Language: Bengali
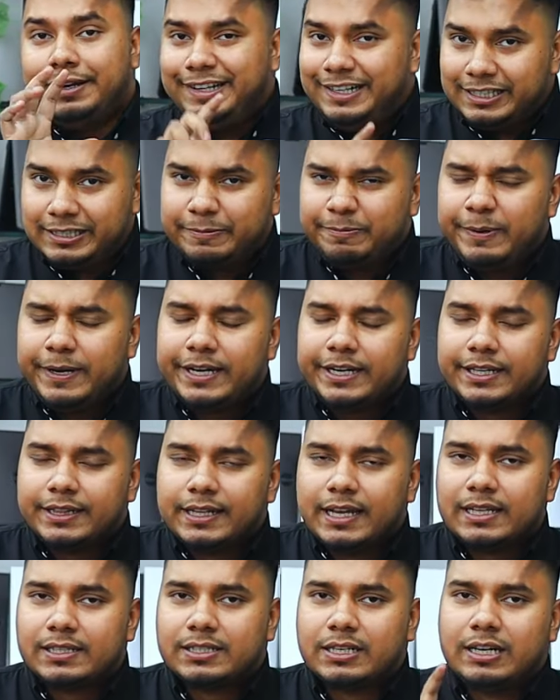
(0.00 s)
ডিসপ্লে
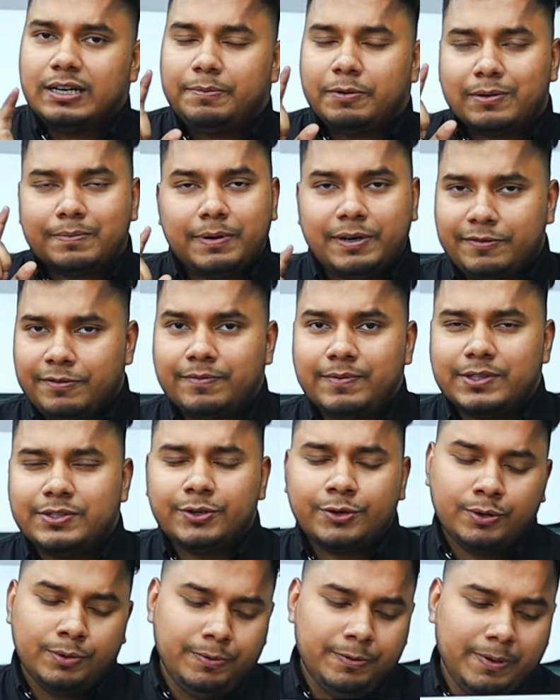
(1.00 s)
এটাতে আছে এবং
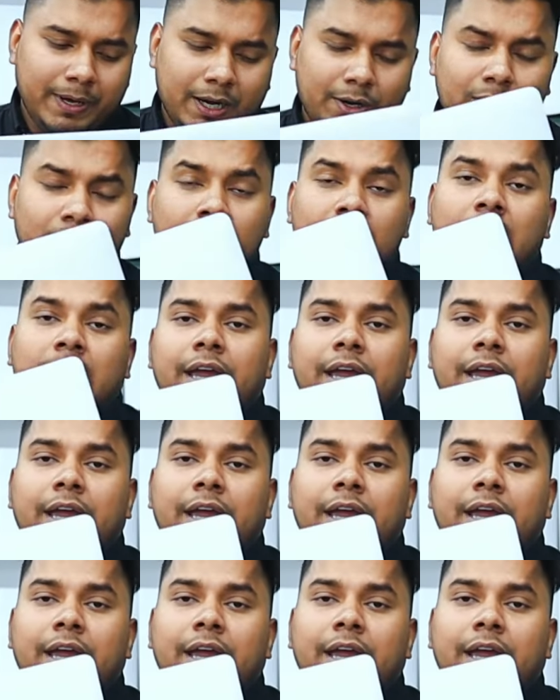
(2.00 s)
পারফরমেন্সও খুবই ভালো